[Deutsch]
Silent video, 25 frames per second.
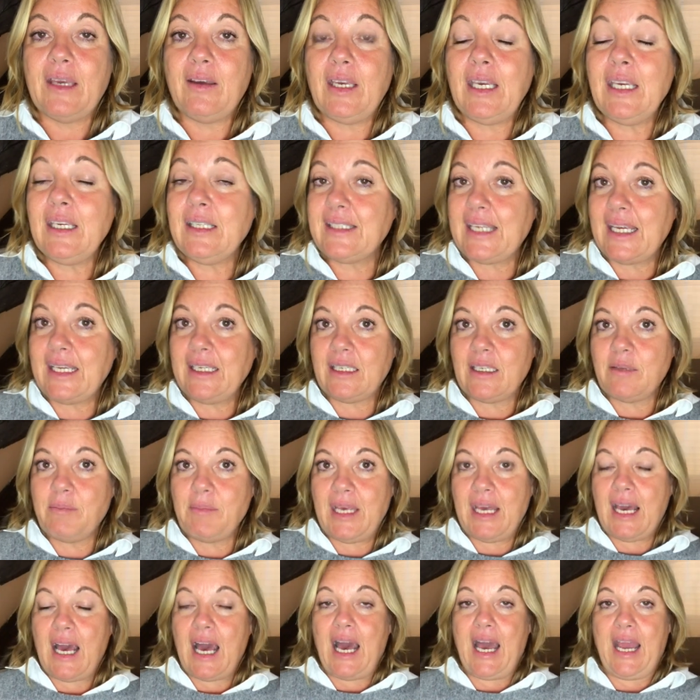Ich denke
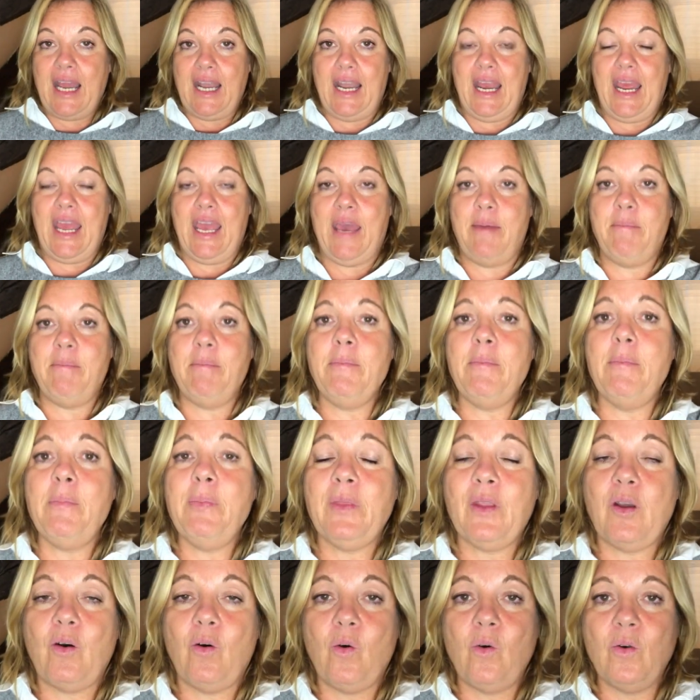mir ein M
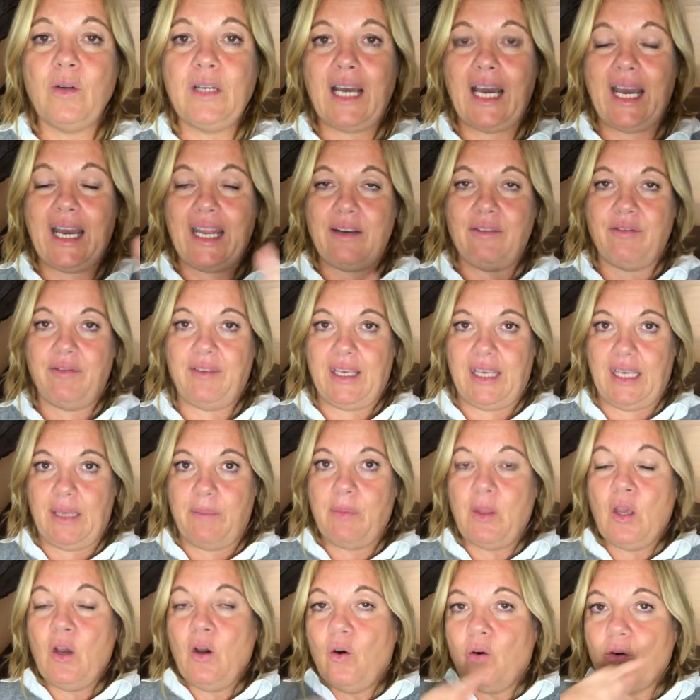oder ein W.
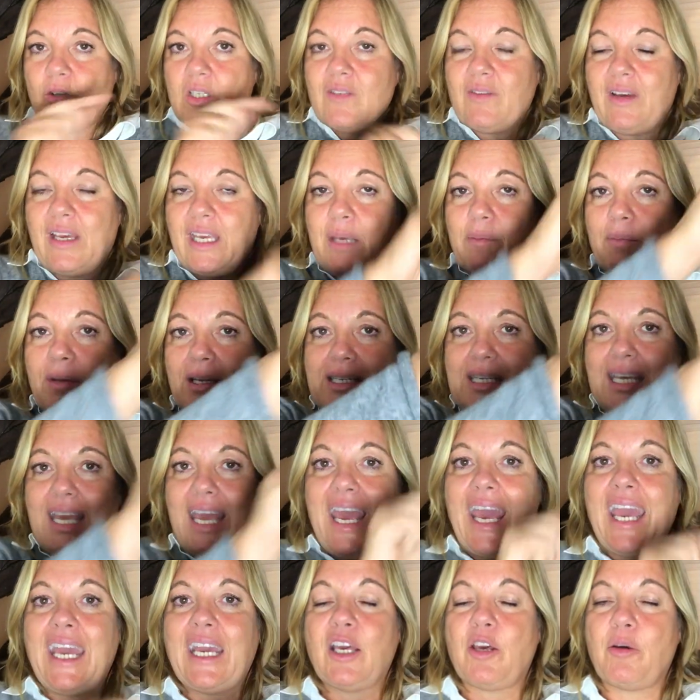Und zwar immer die
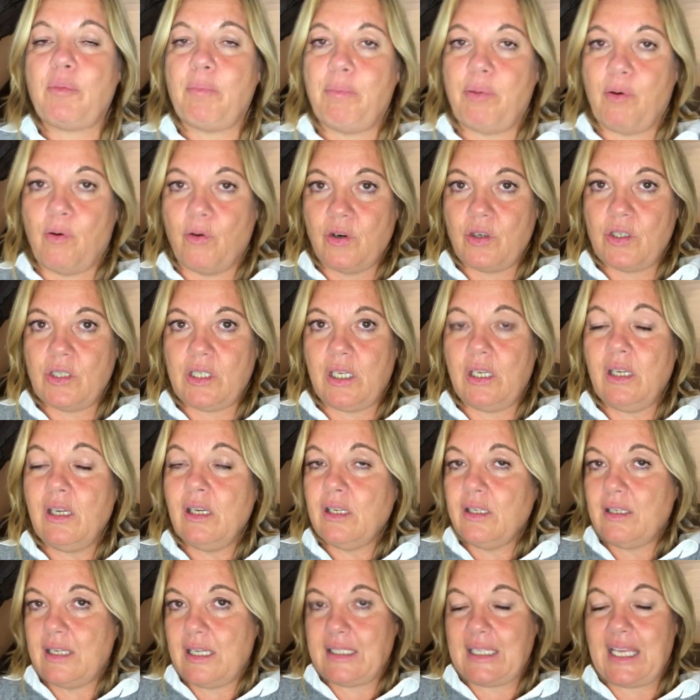Eckpunkte
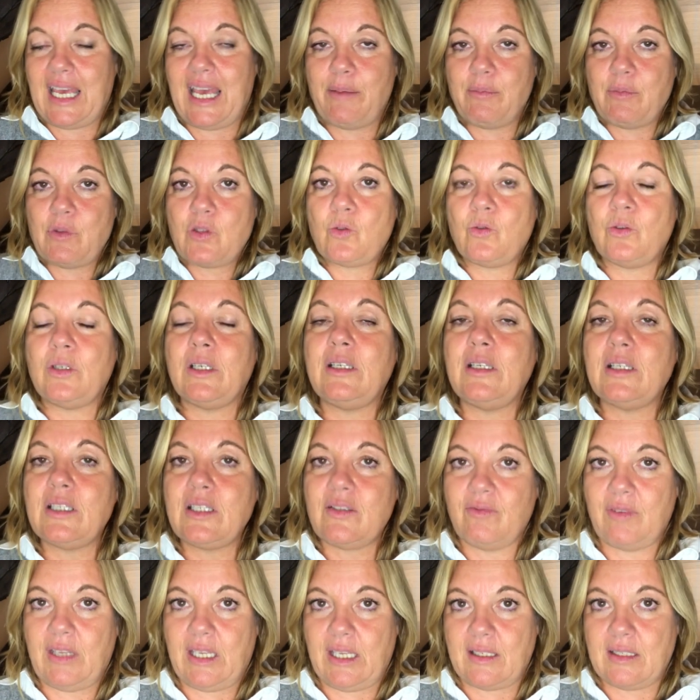des Ms oder
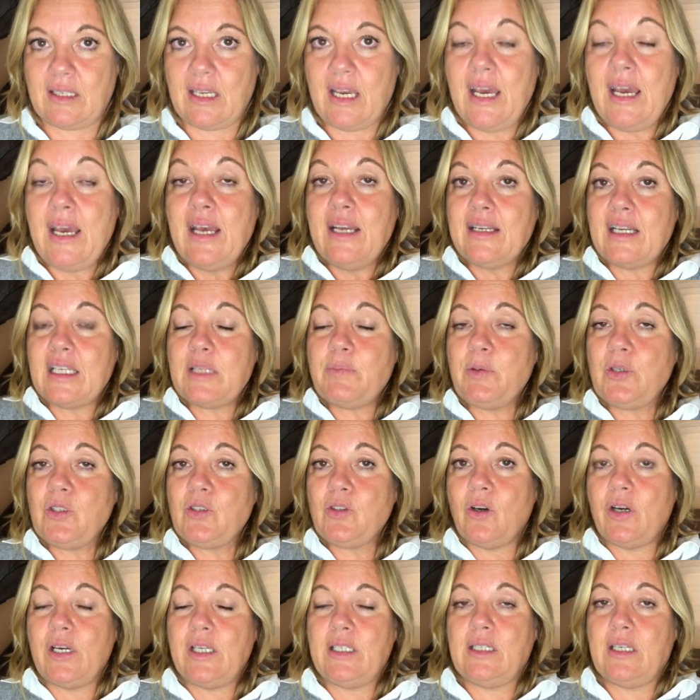des Ws. Das
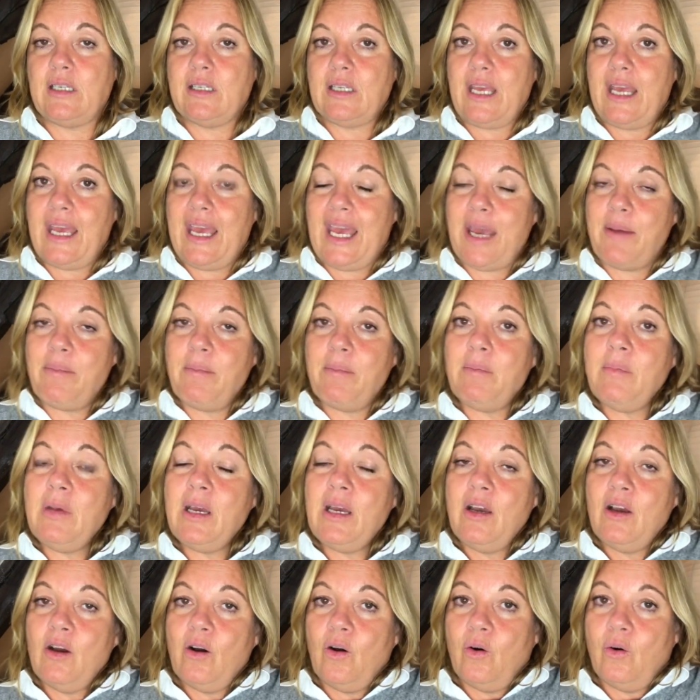bedeutet M
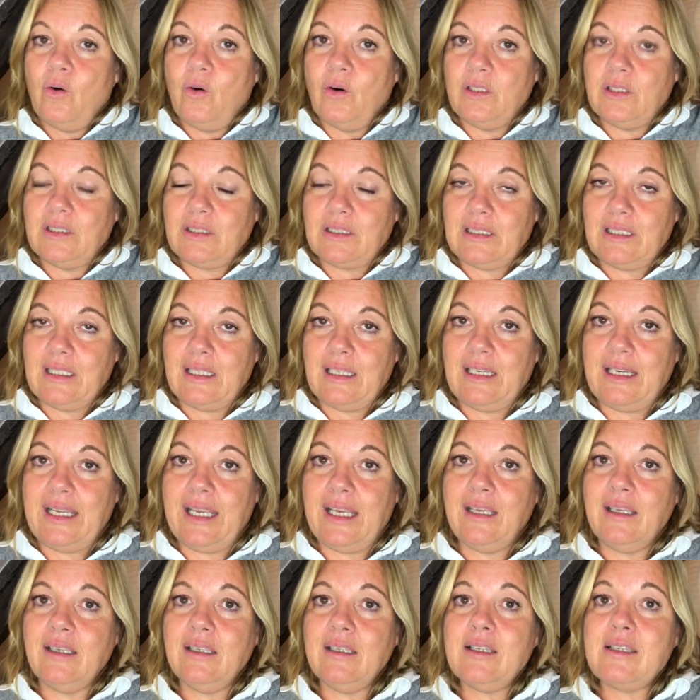unten
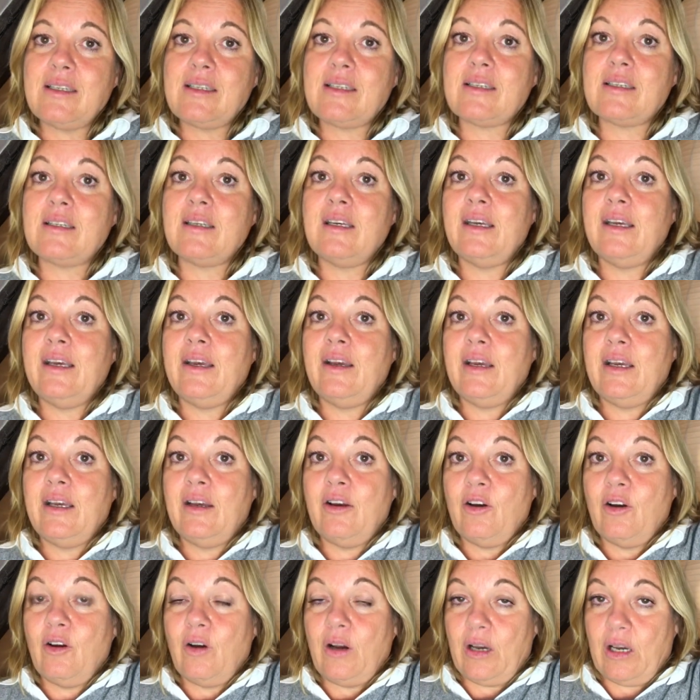links,
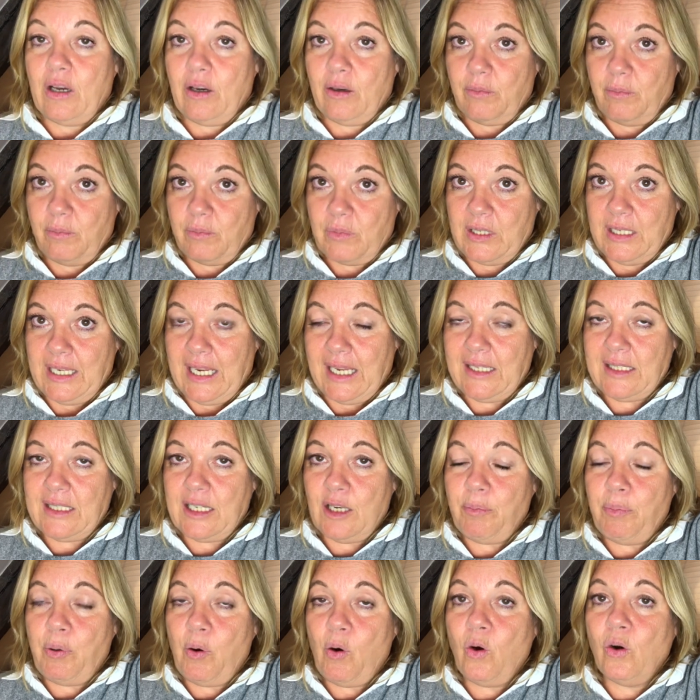
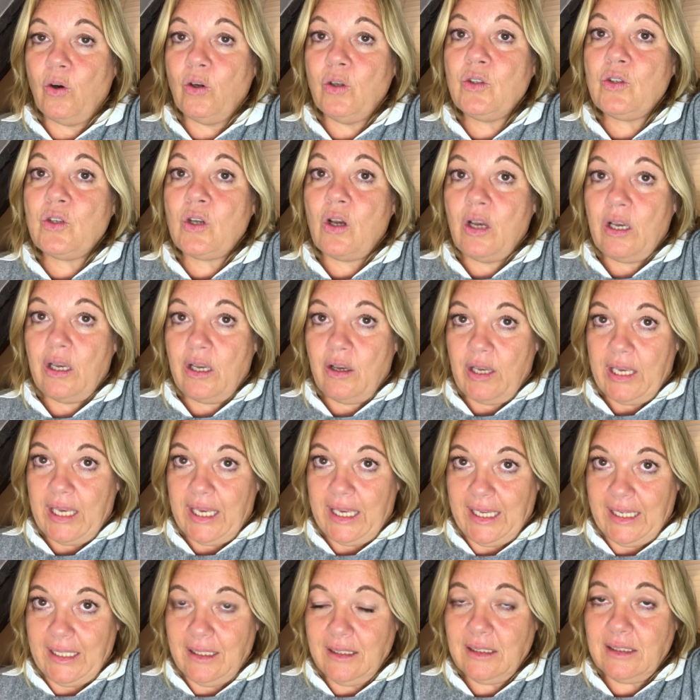nächster Punkt,
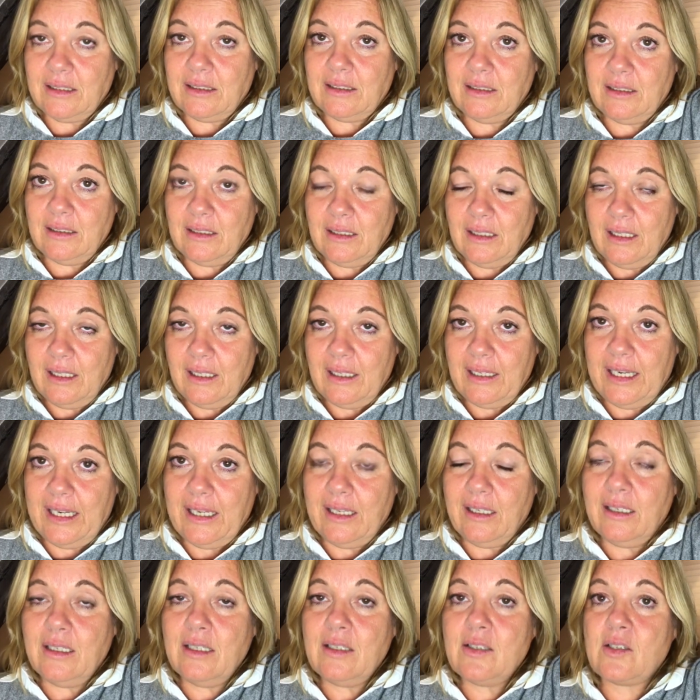hinten
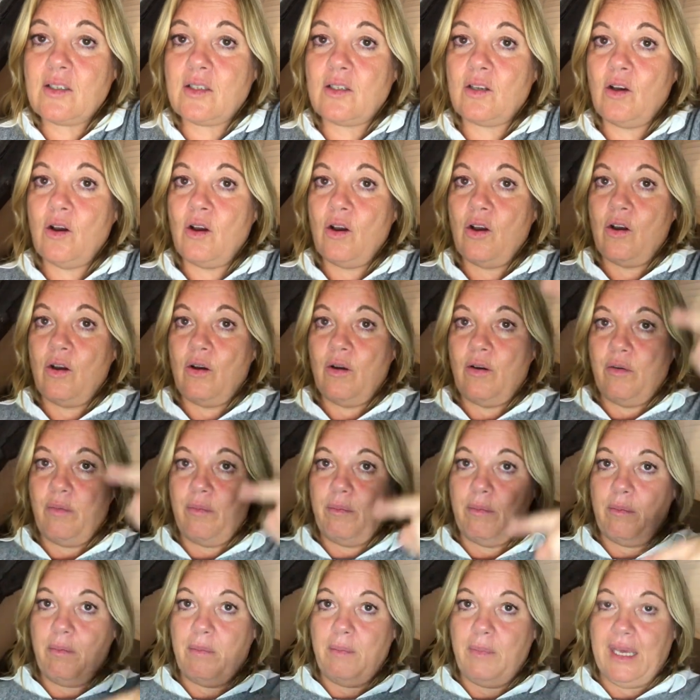links,
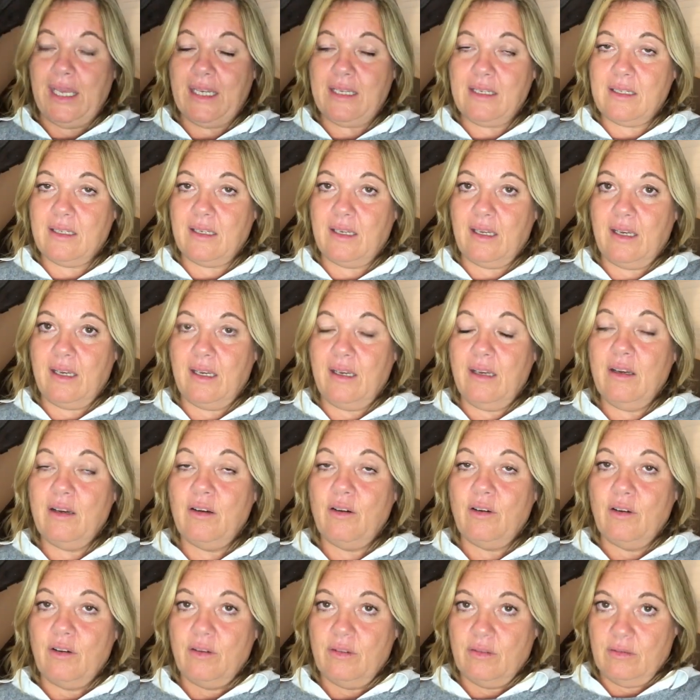Mitte
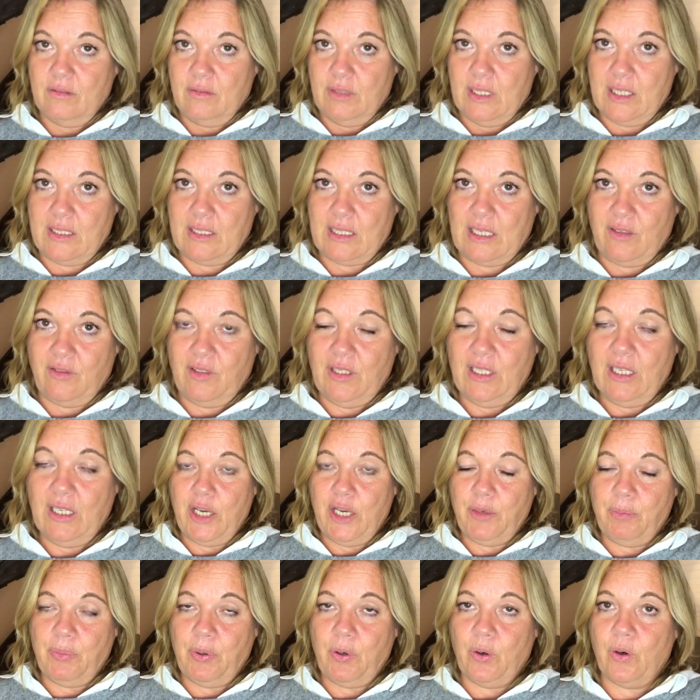ist dann
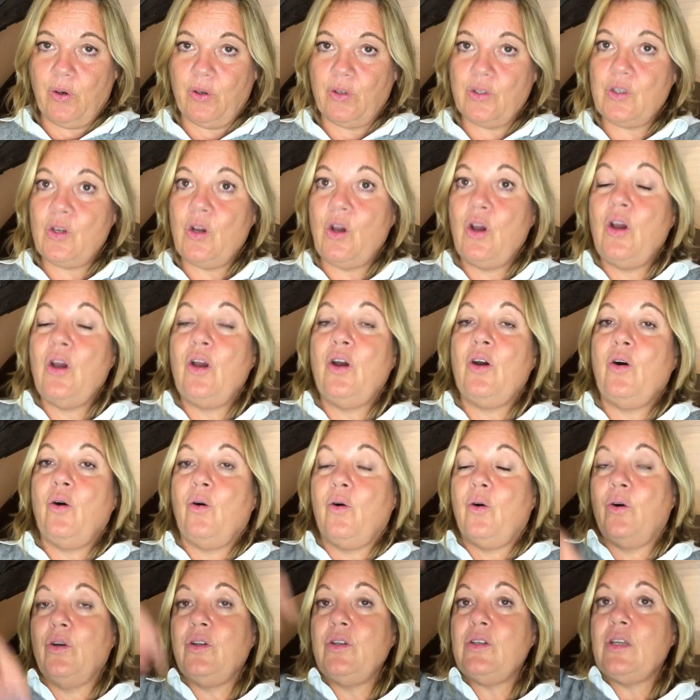ein Punkt
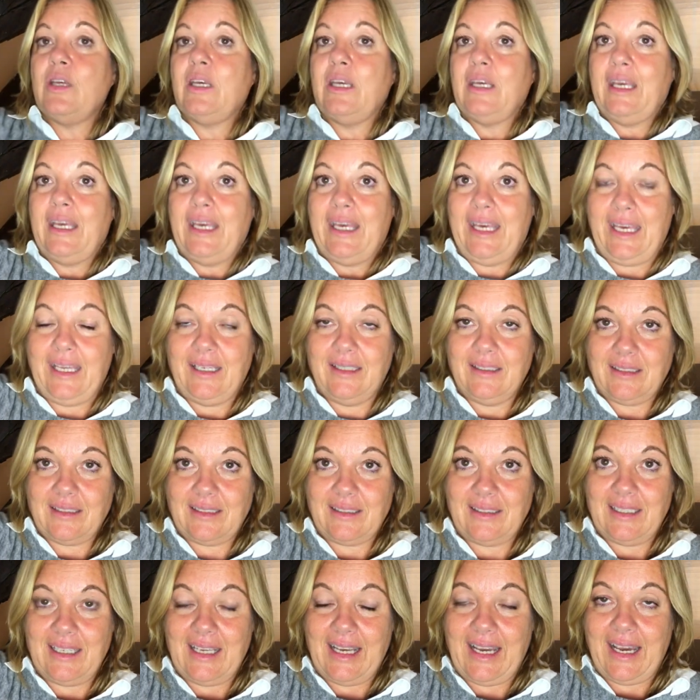und
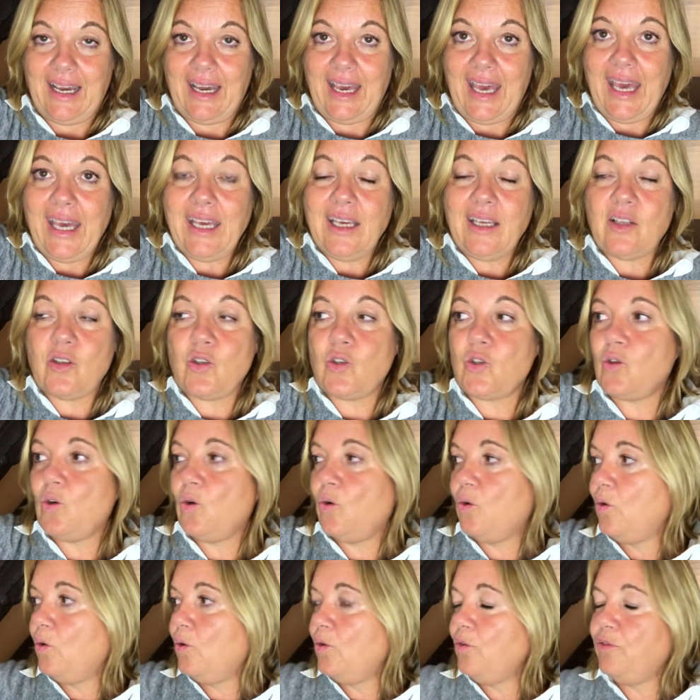hinten
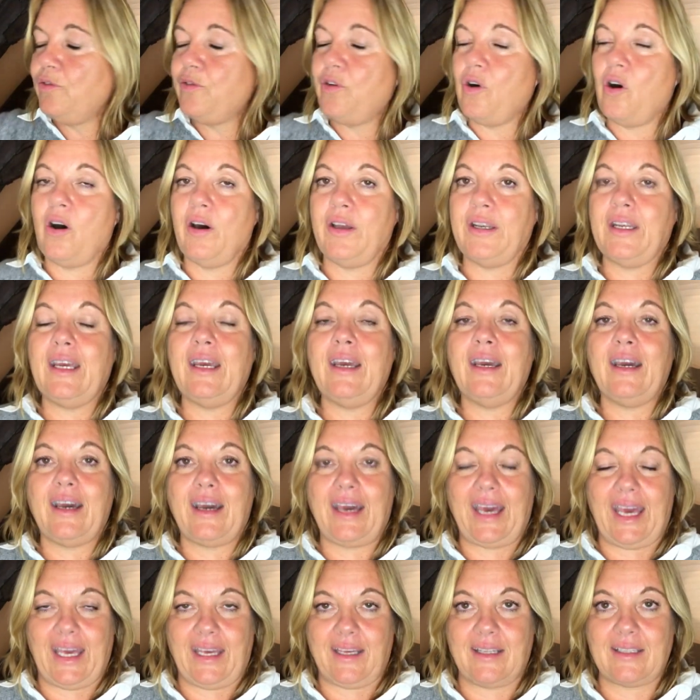rechts und vorne
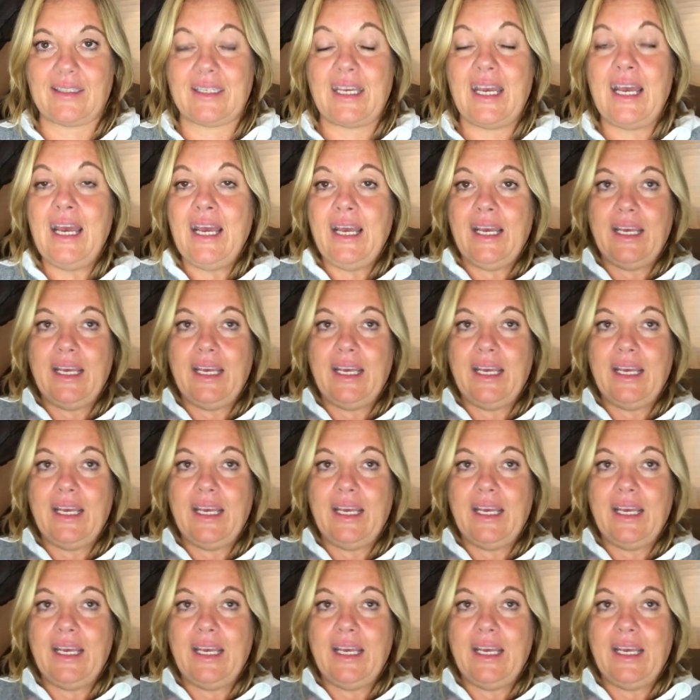rechts.